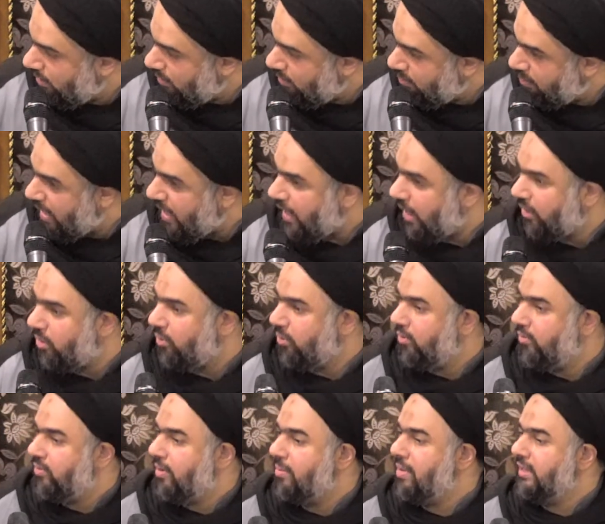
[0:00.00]
بحثوا
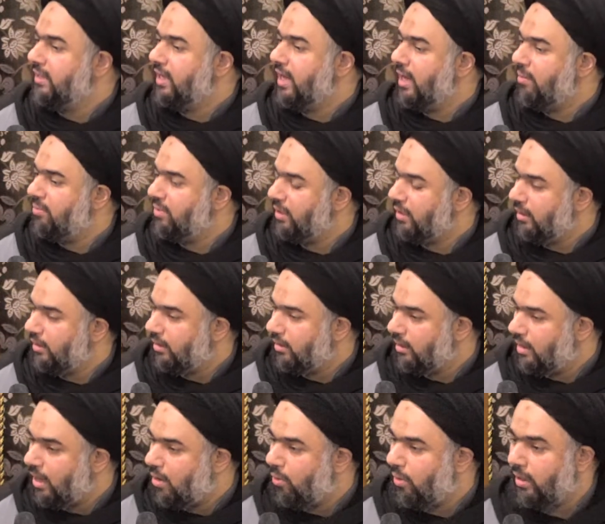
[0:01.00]
فبدأ
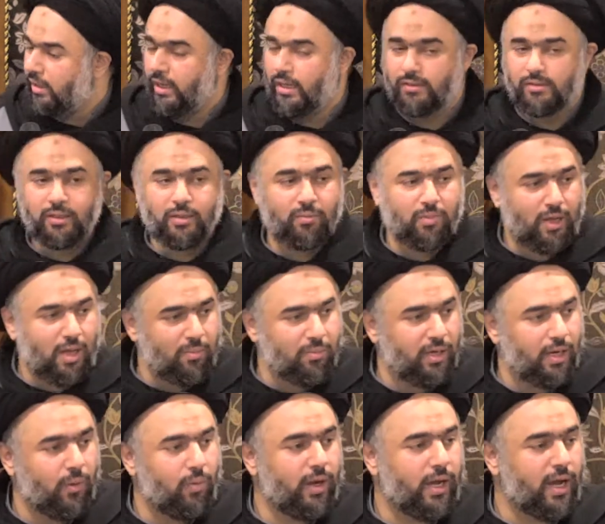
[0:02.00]
بأوعيتهم
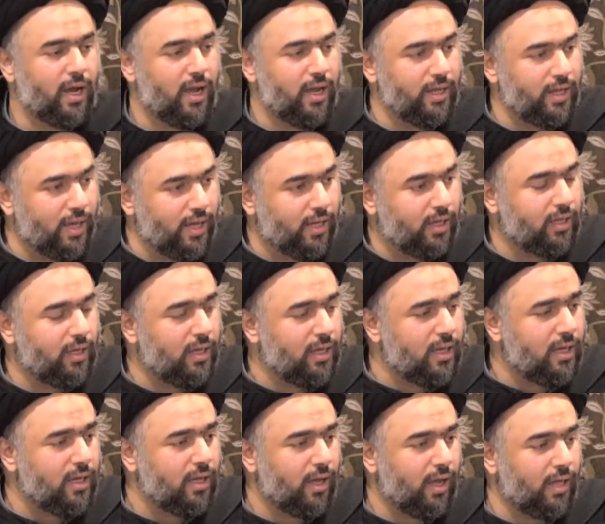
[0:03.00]
قبل وعاء أخيه
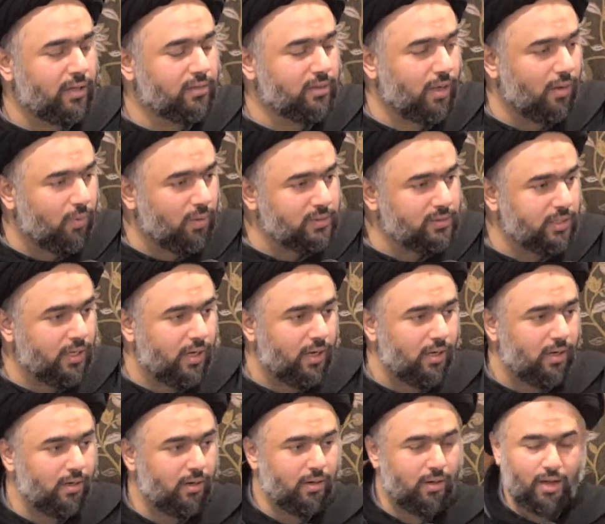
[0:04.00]
حتى وصل
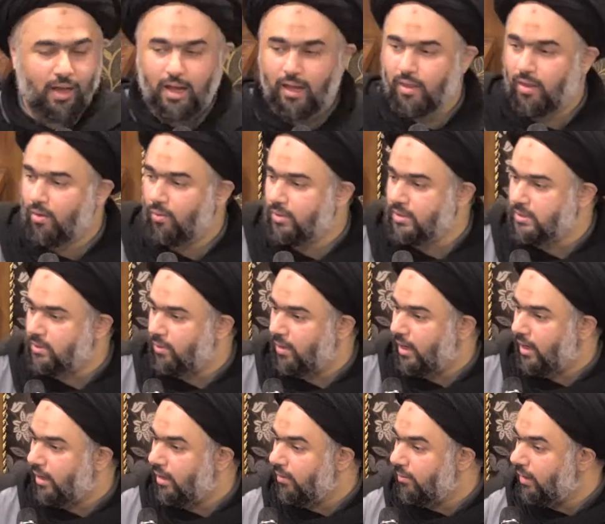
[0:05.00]
هذا هو
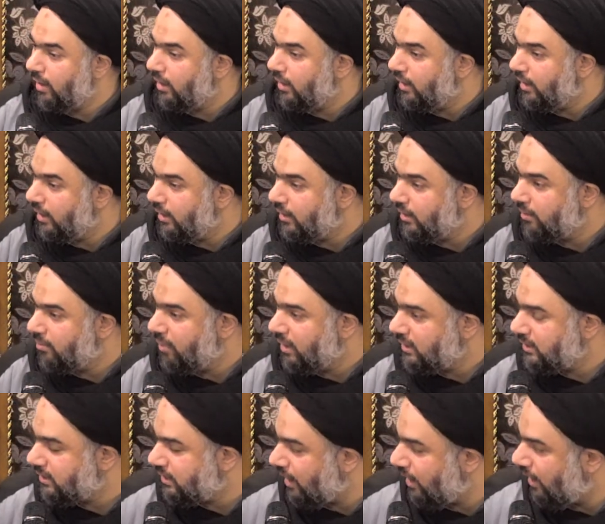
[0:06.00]
صواع الملك
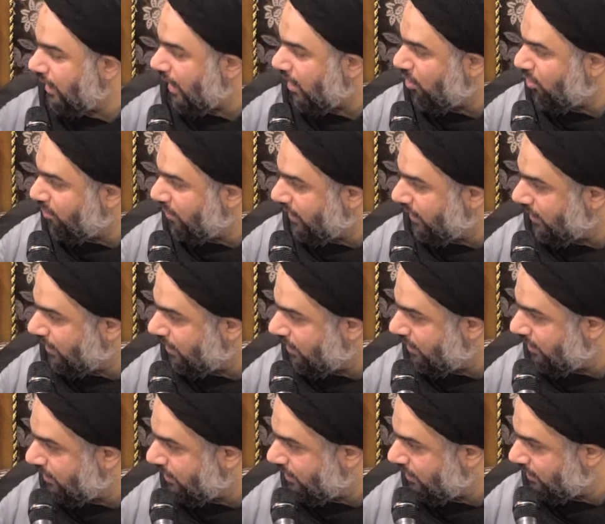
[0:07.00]
بس طلعوا من
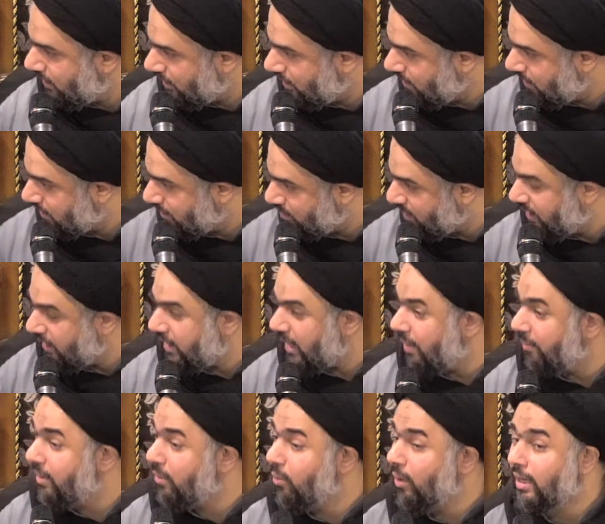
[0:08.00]
كيس
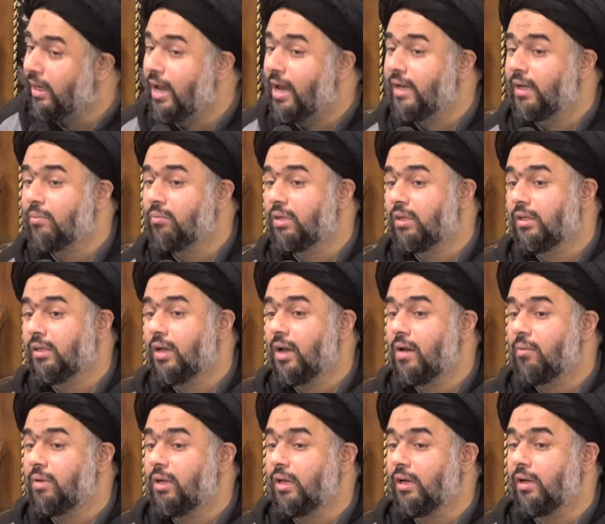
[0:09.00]
بنيامين وكان
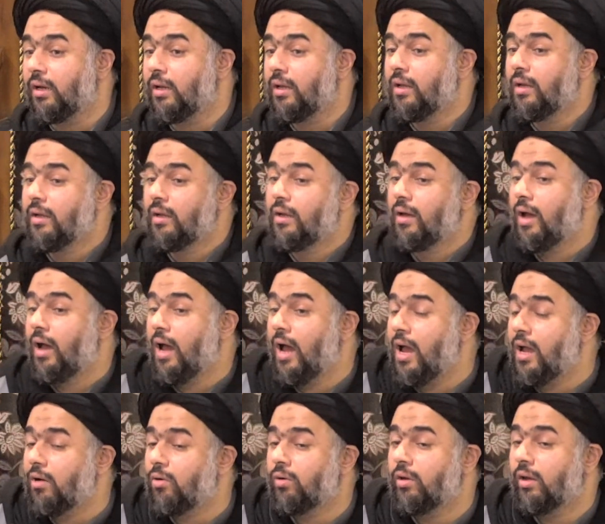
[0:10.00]
بنيامين
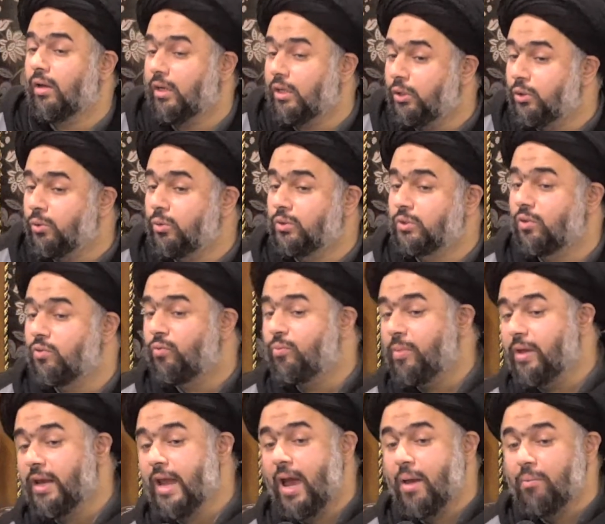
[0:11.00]
أخ ليوسف
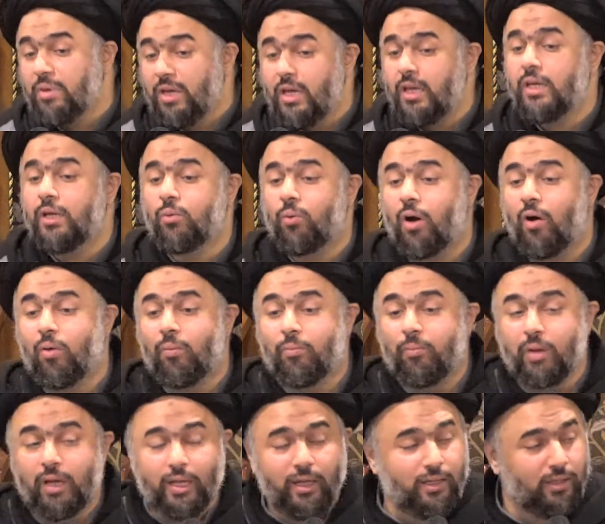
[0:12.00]
من أبيه
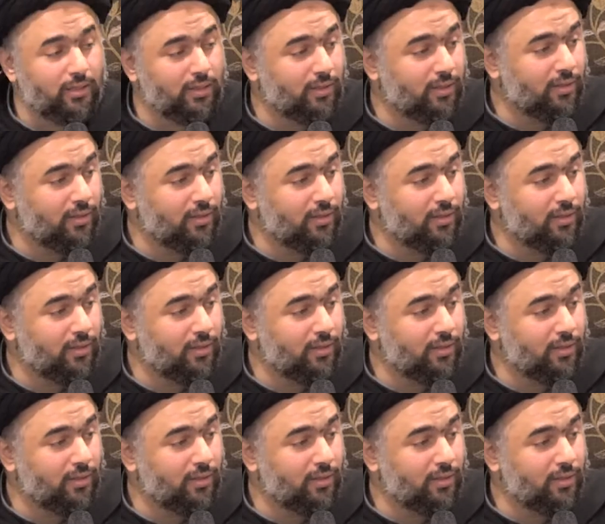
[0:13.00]
وأمه